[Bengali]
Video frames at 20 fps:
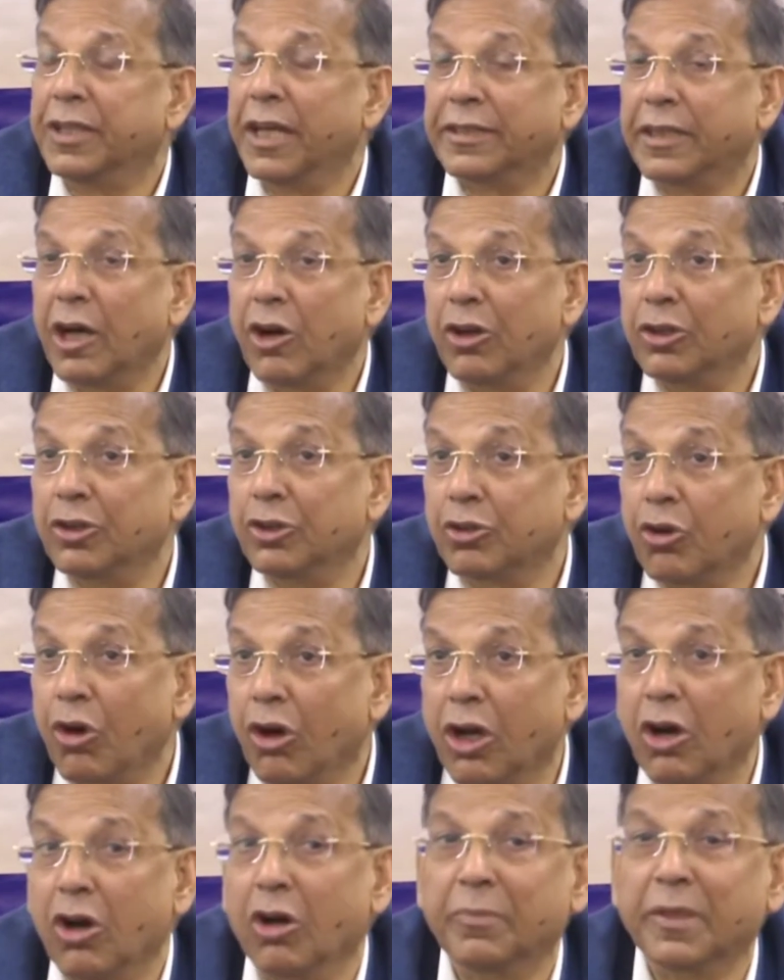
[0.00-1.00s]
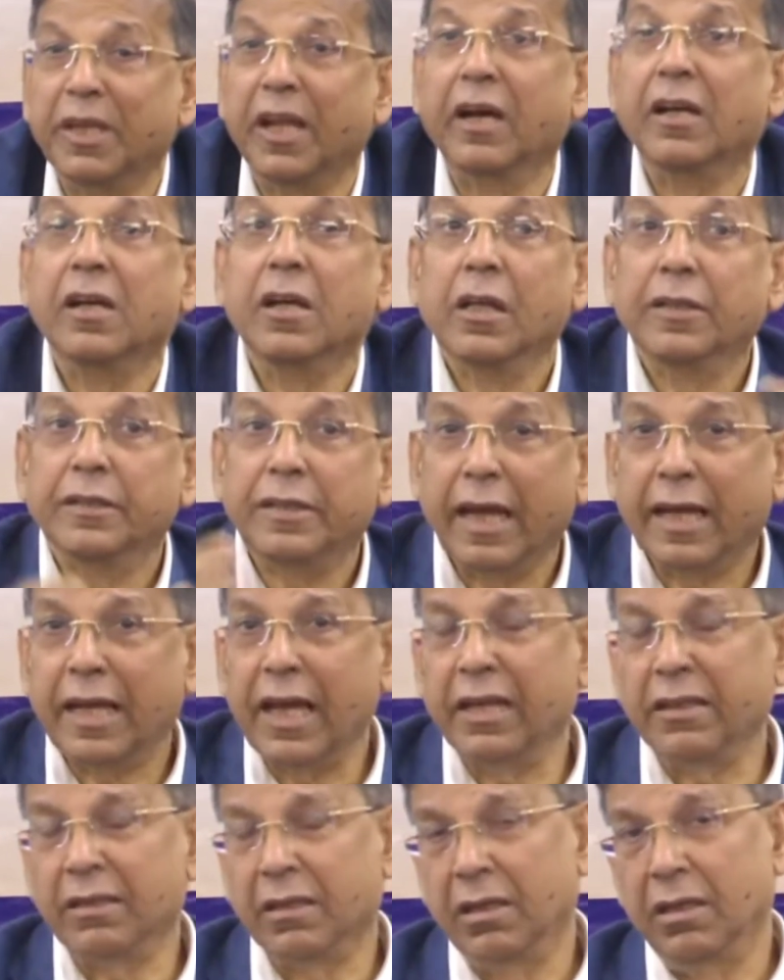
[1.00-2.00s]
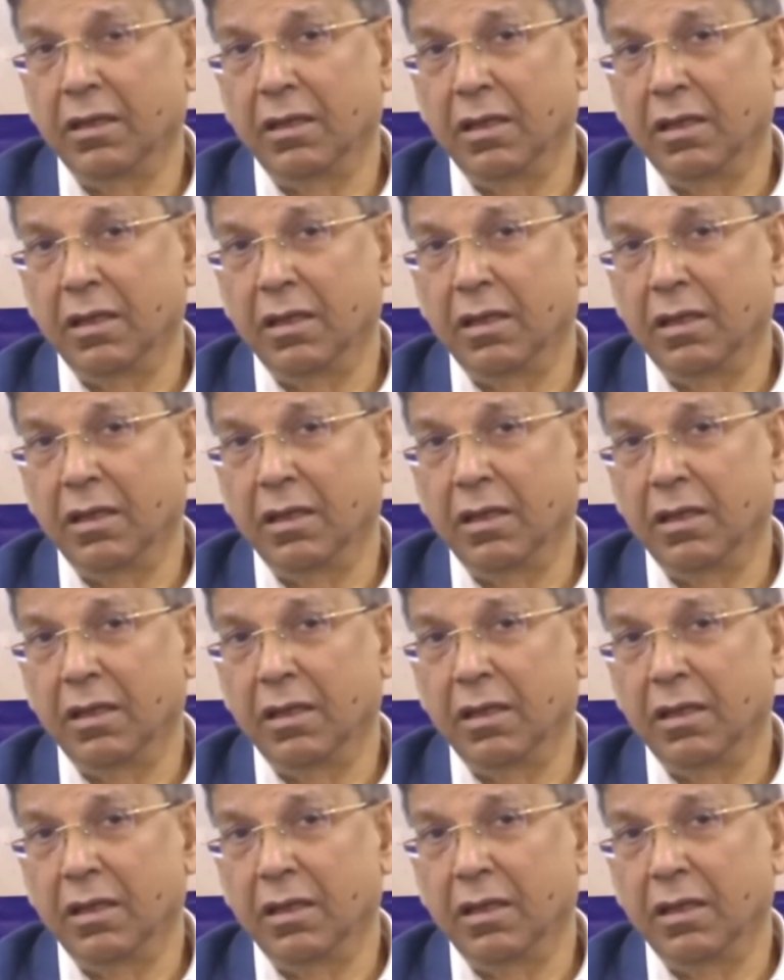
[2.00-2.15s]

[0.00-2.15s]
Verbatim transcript: সেটা হয়তো করা হবে না দেখেন